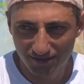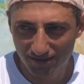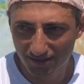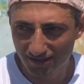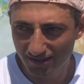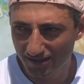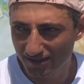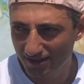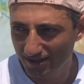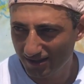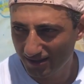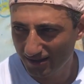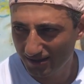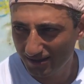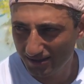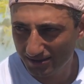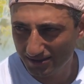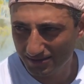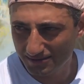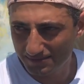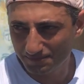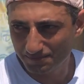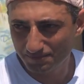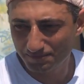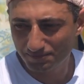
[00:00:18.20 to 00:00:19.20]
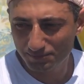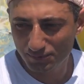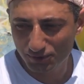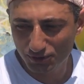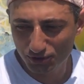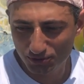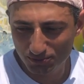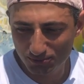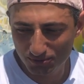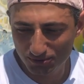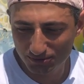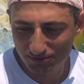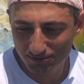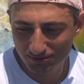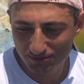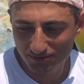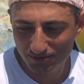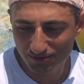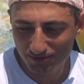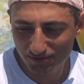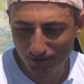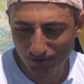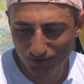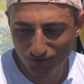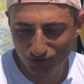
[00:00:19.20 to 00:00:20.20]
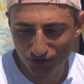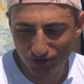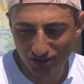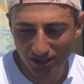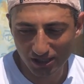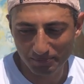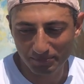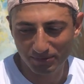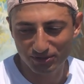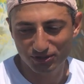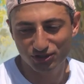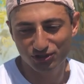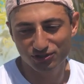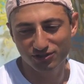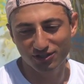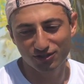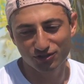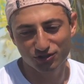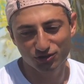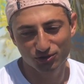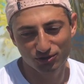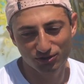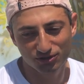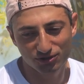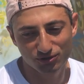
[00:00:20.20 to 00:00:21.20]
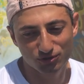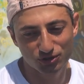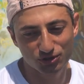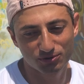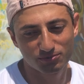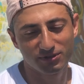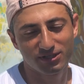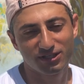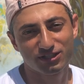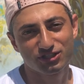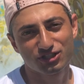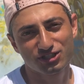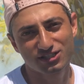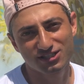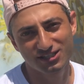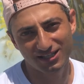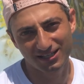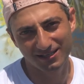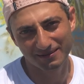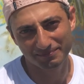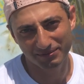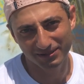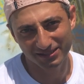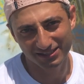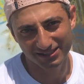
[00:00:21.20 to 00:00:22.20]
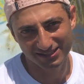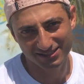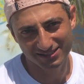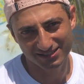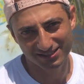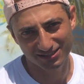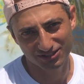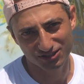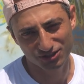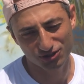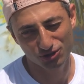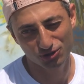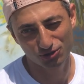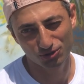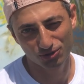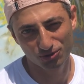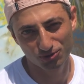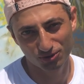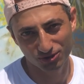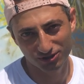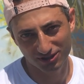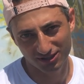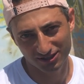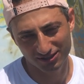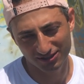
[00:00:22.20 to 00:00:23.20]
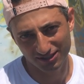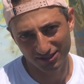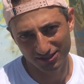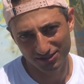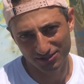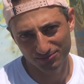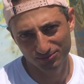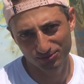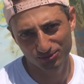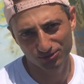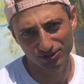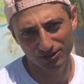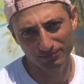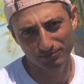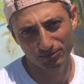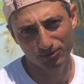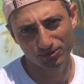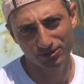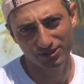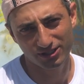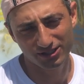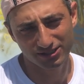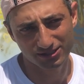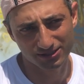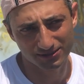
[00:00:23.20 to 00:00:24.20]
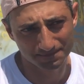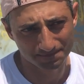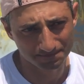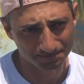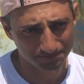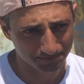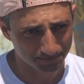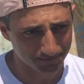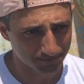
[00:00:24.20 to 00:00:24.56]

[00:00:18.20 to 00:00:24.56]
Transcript: А, почему? Ну вот вчера я подсчитал, что это уже моя шестая поездка, шестой год, когда я зимую на Пхукете.